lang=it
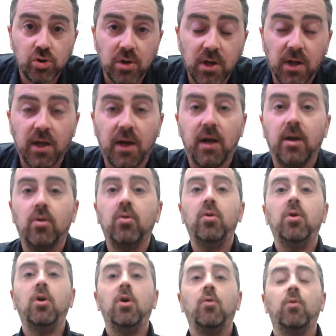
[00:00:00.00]
del grano.
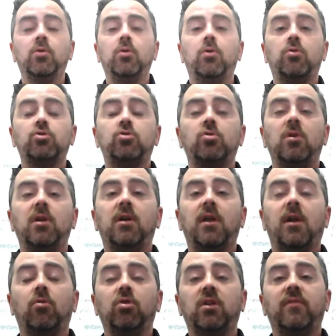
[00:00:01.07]
Quando il costo del
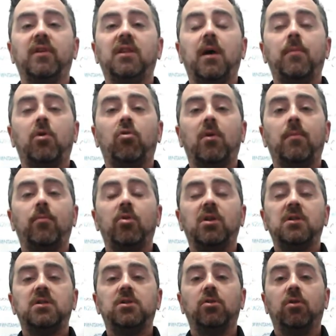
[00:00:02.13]
grano diventa per una
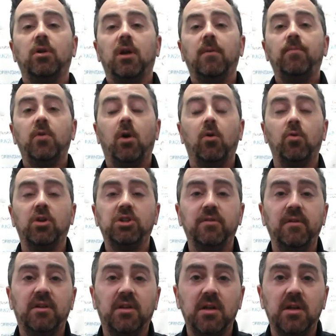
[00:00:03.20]
popolazione o una civiltà